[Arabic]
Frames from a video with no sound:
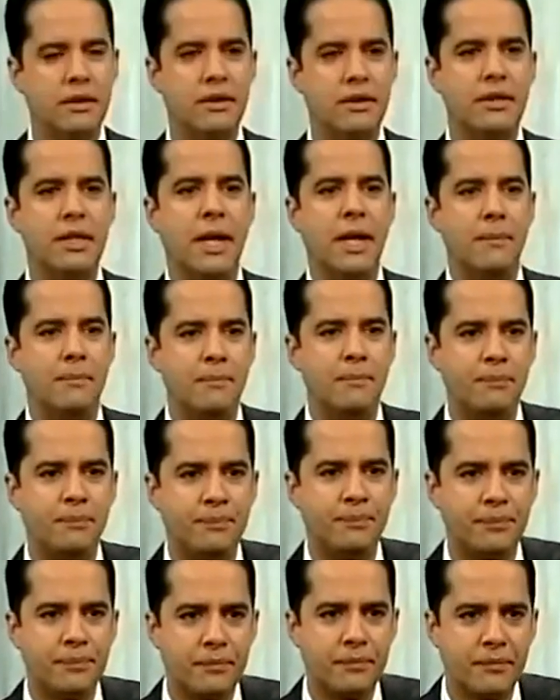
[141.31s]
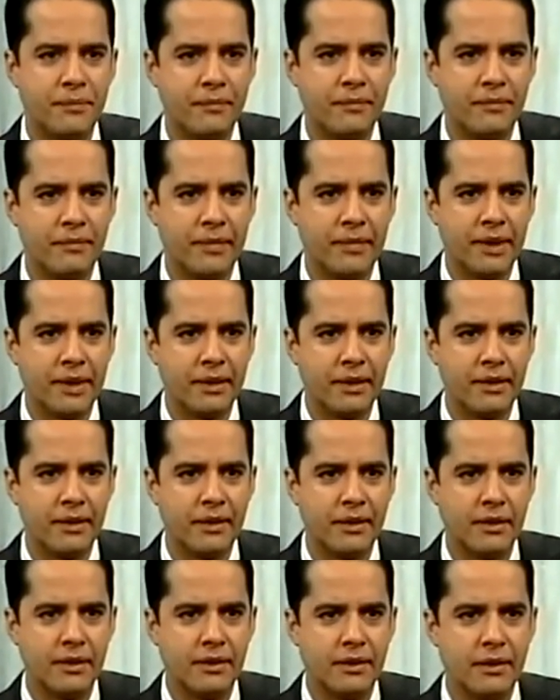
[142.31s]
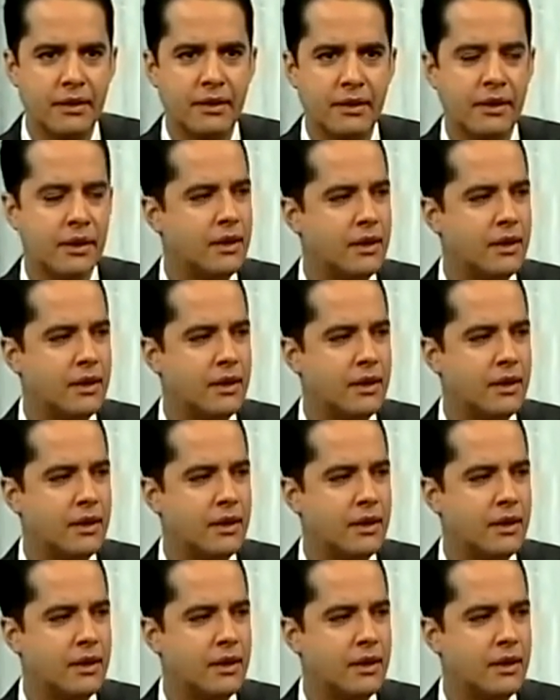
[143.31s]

نحن نعم. في حاجة إلى عشرة إلى عشرين سنة